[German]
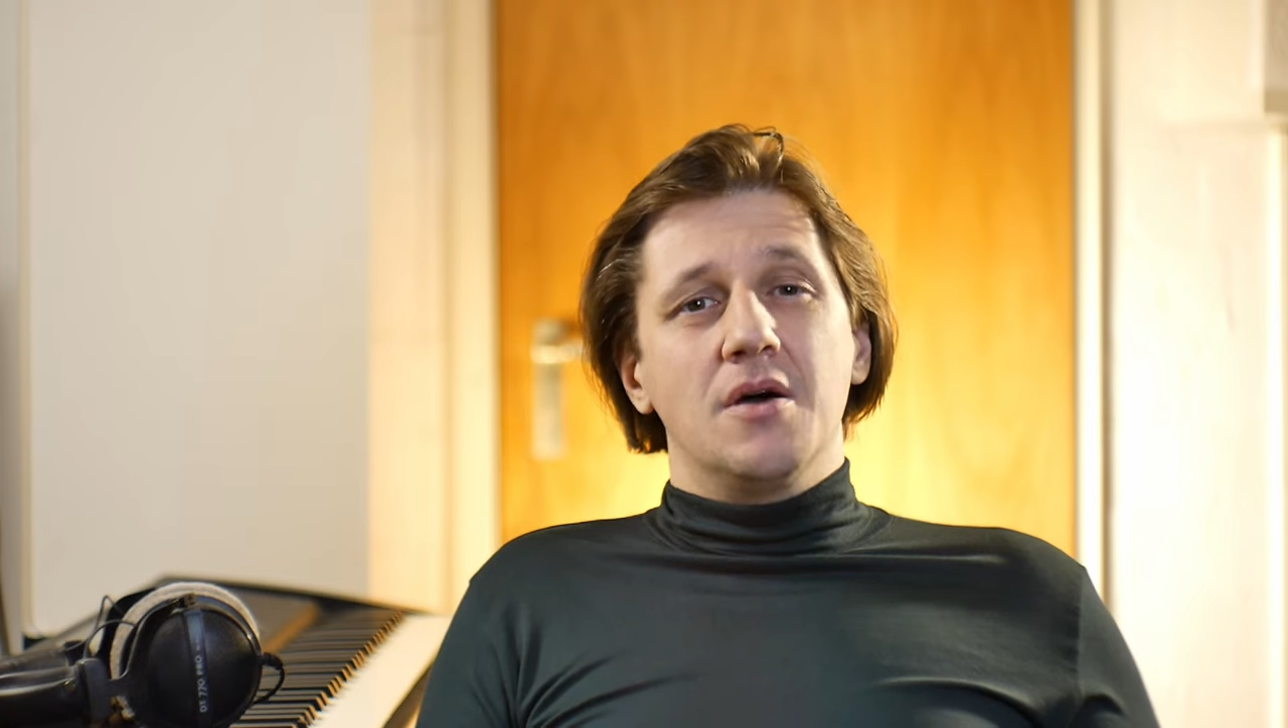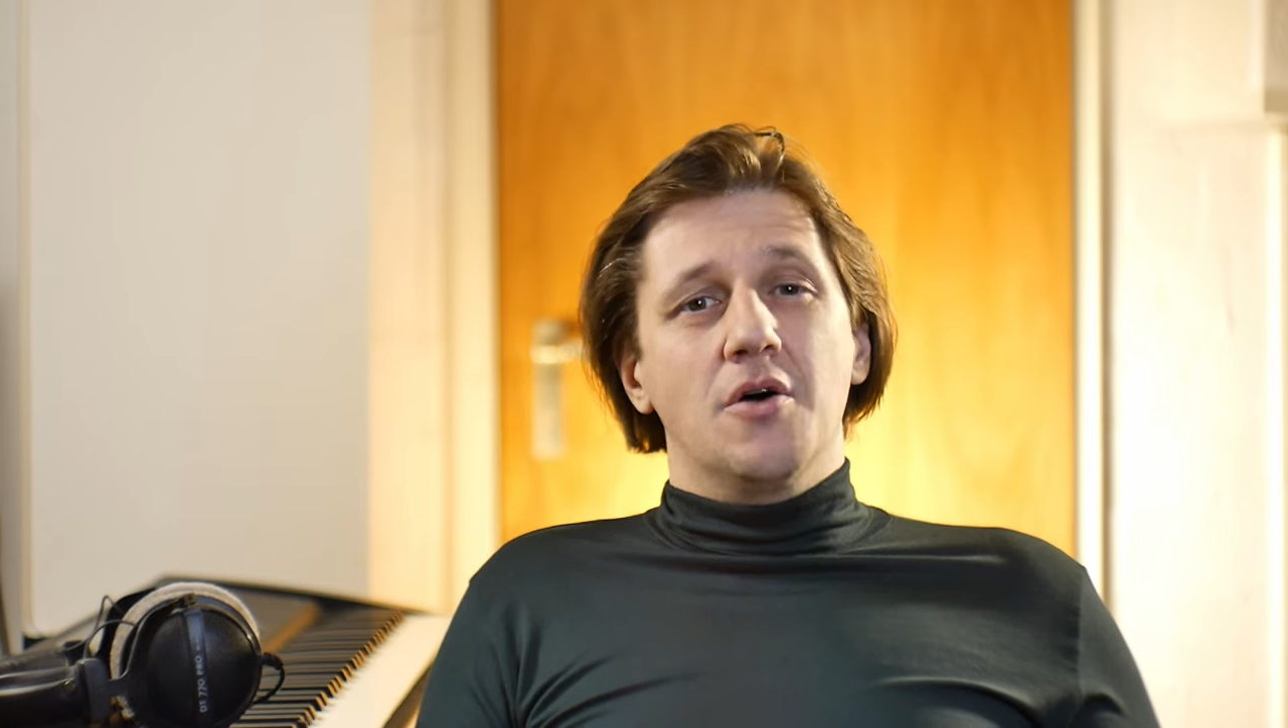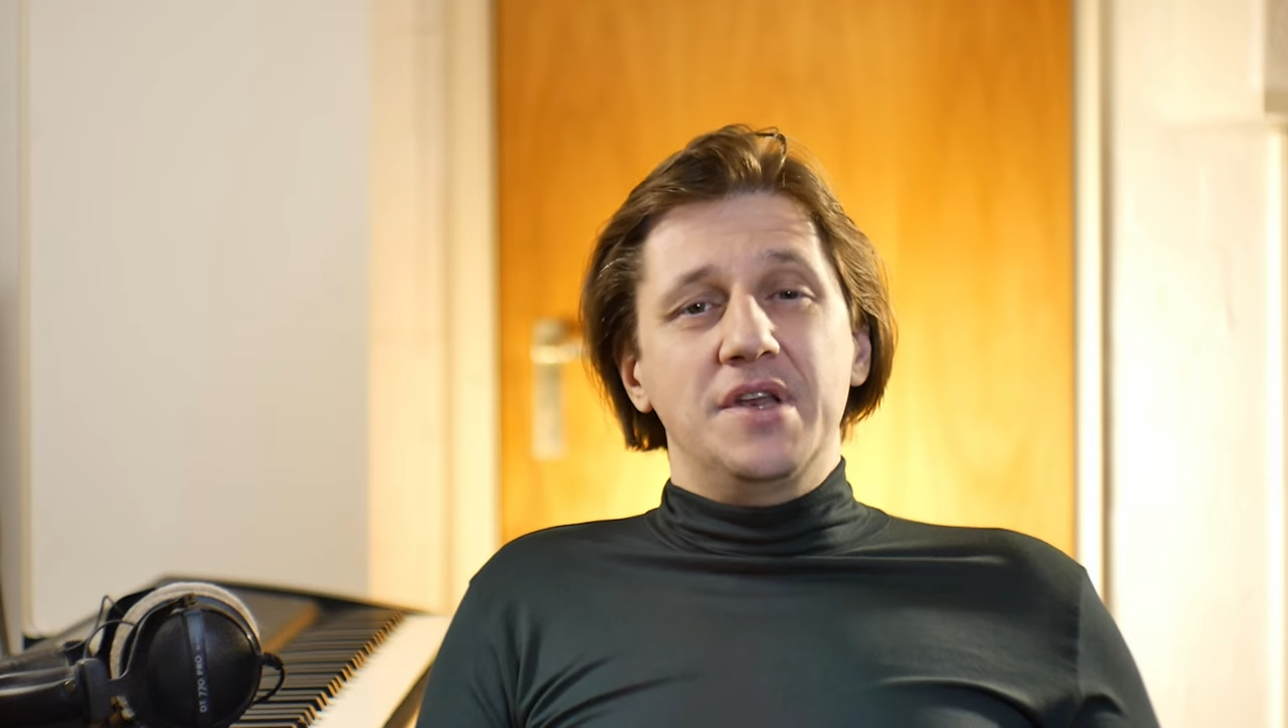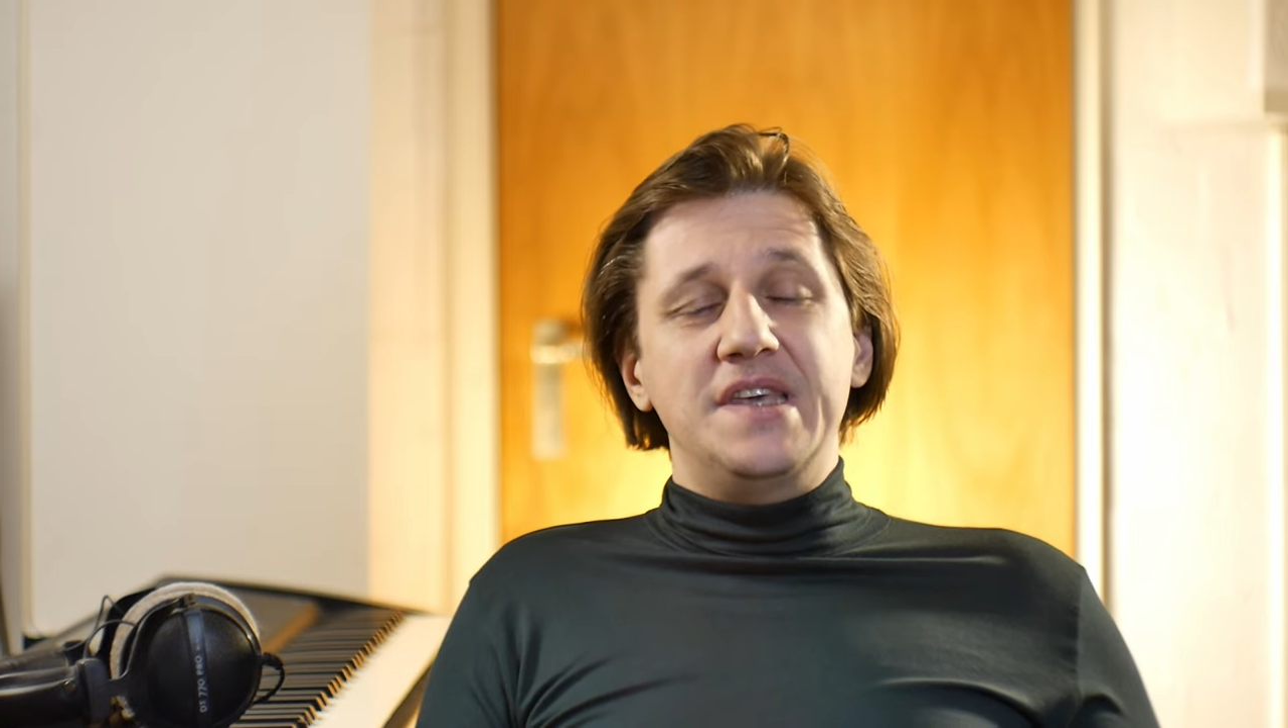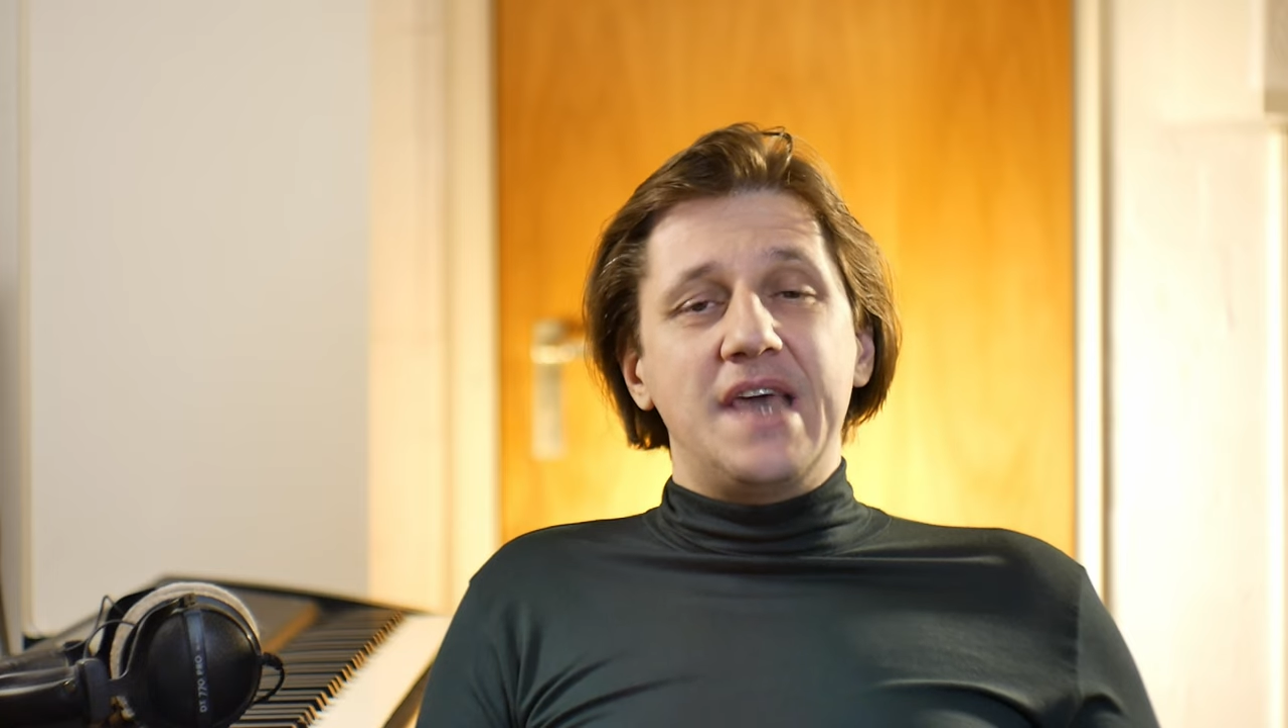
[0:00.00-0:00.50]

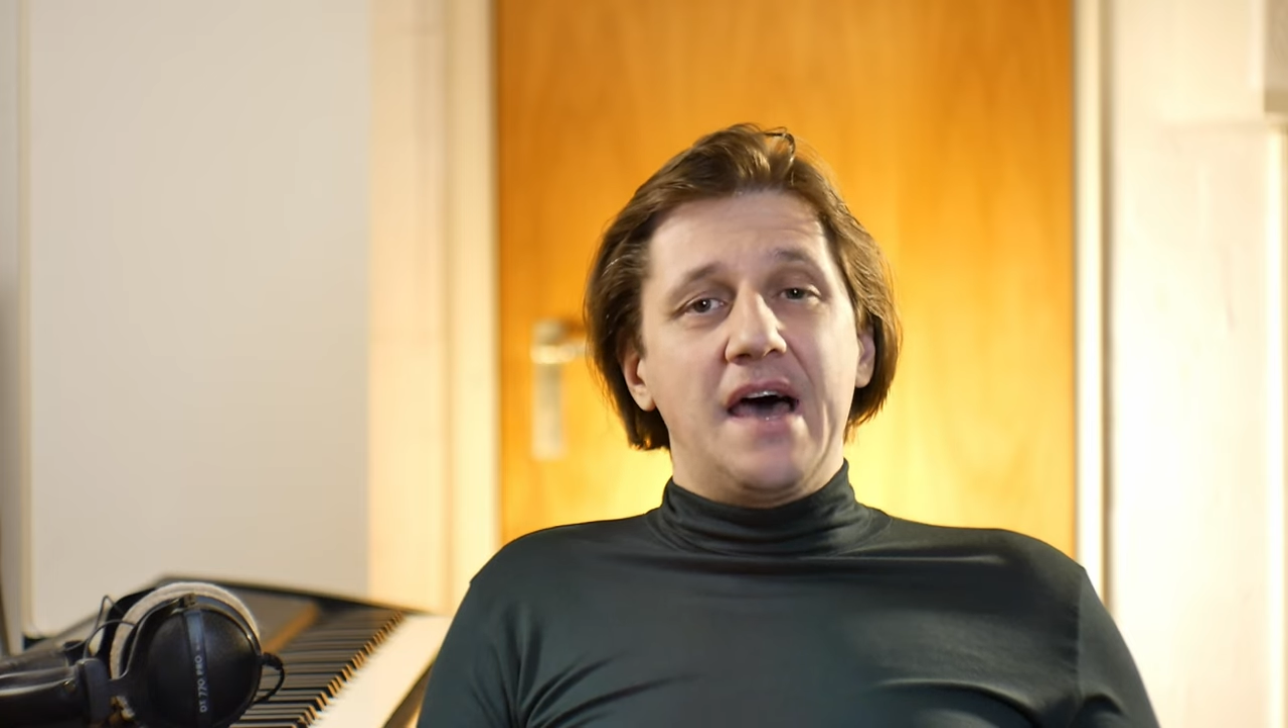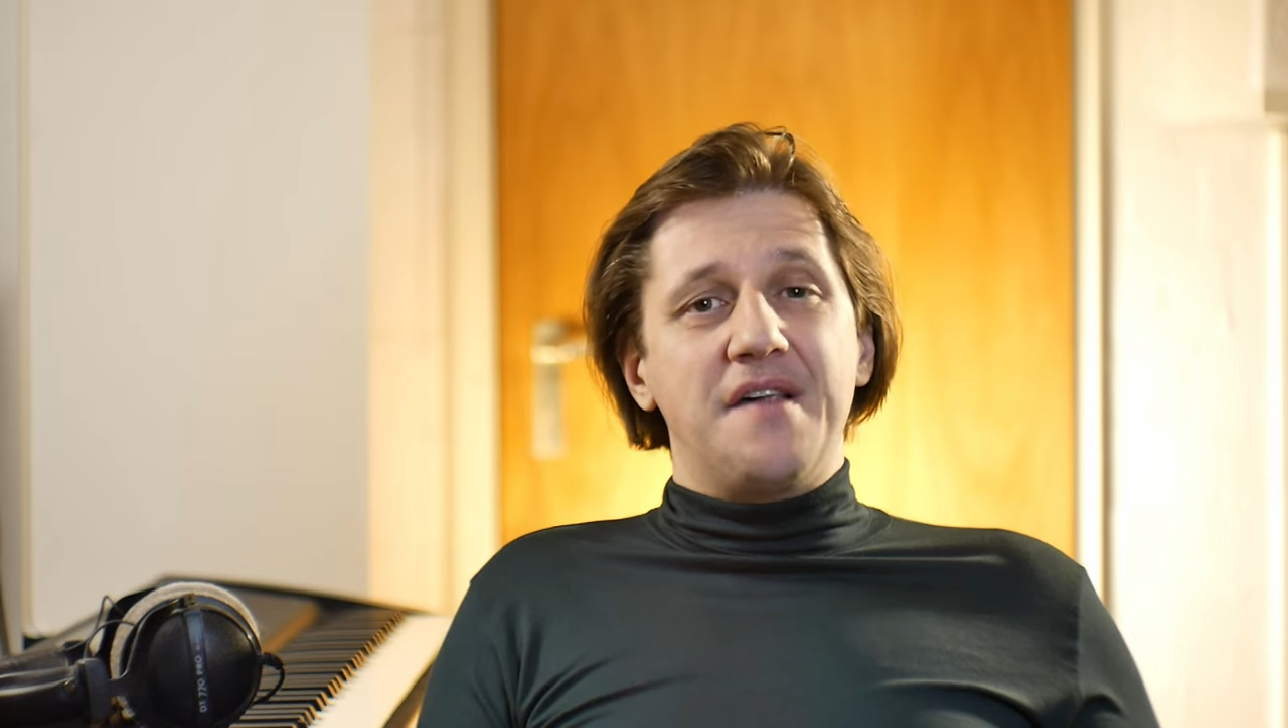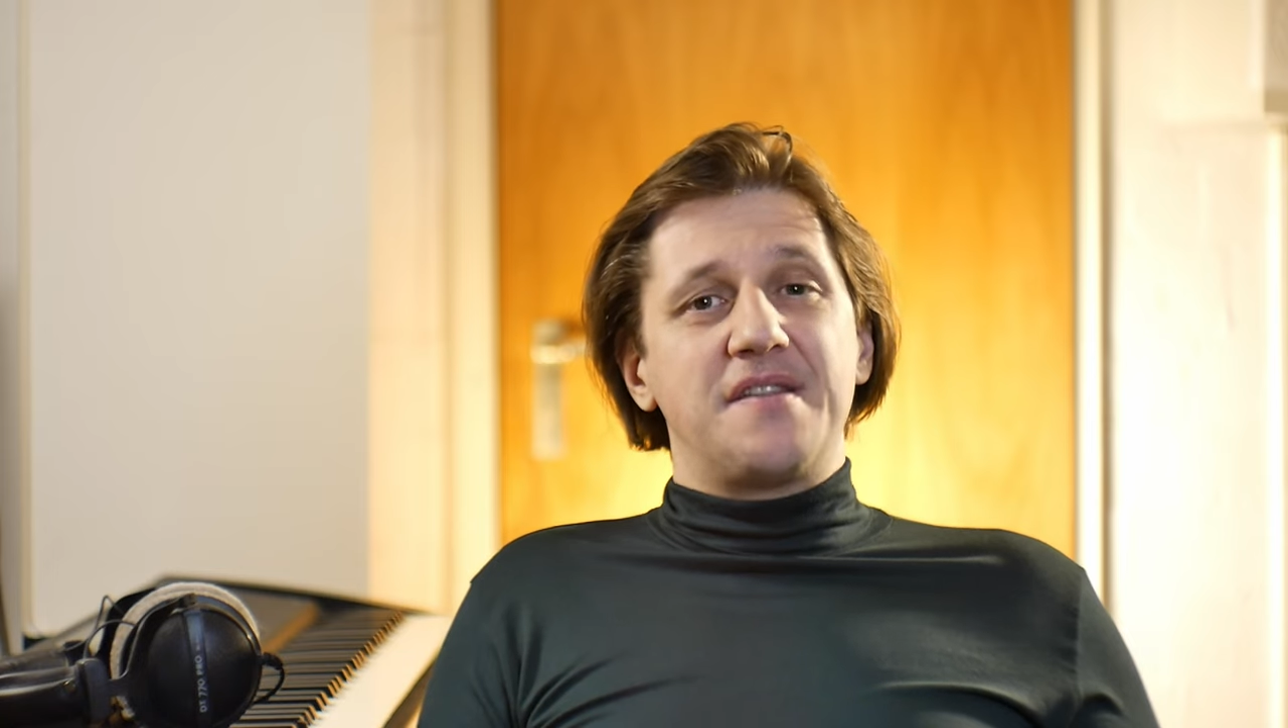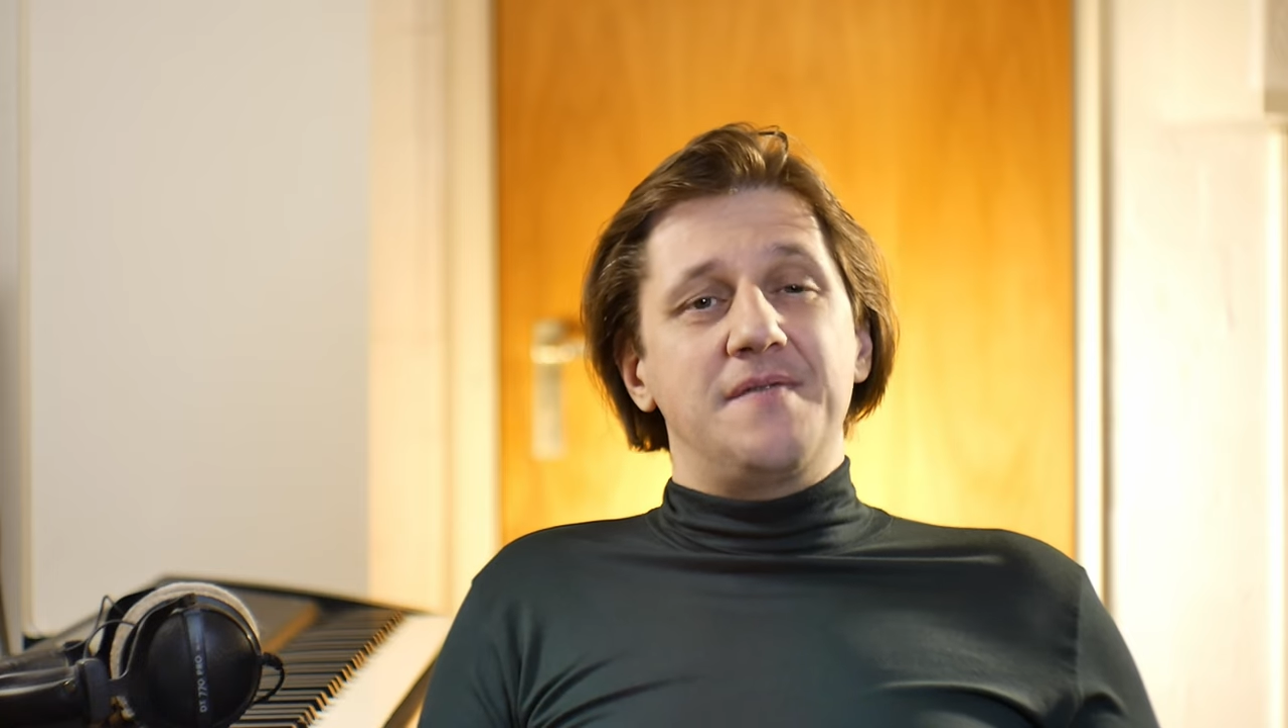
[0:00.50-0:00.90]
Und nicht erst,